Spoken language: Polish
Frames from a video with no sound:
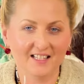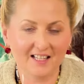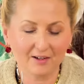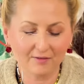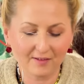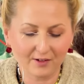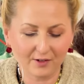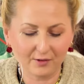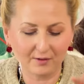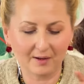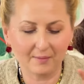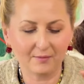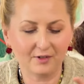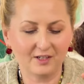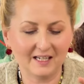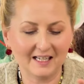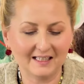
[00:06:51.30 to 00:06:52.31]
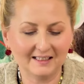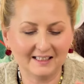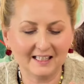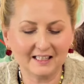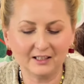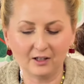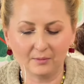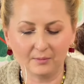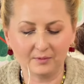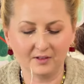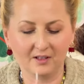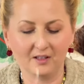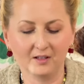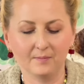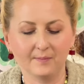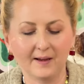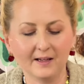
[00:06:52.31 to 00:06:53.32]
Zauważyłam, że te
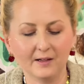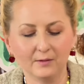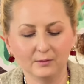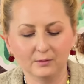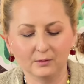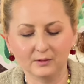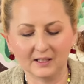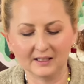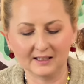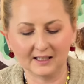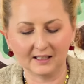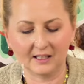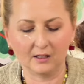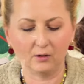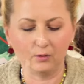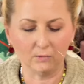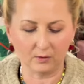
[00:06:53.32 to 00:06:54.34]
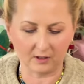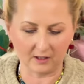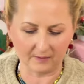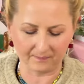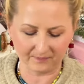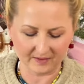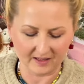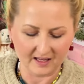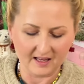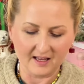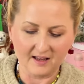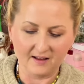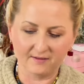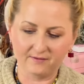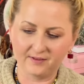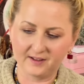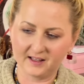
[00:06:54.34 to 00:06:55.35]
domki mają tutaj takie luki,
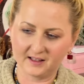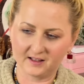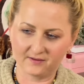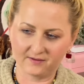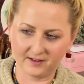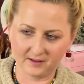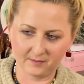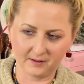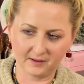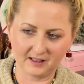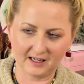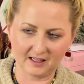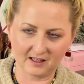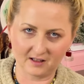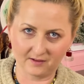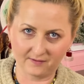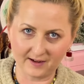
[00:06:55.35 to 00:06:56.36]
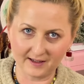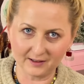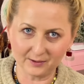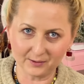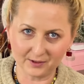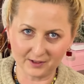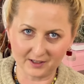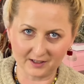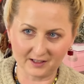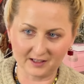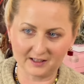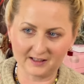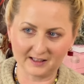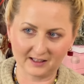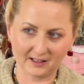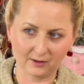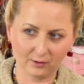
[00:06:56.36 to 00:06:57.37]
więc wezmę teraz dwa druciki,
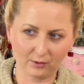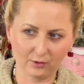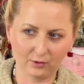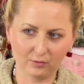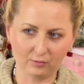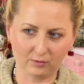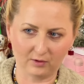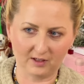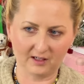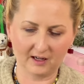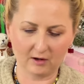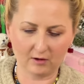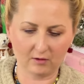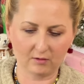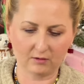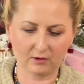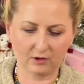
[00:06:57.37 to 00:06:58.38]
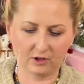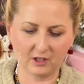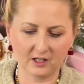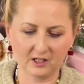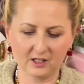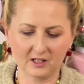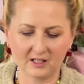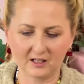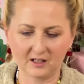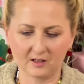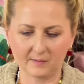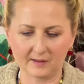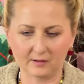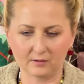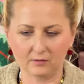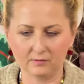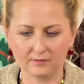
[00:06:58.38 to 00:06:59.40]
takie dość długie, na około 30 cm
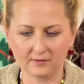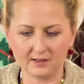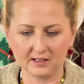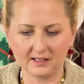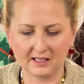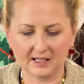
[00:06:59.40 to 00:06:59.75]
i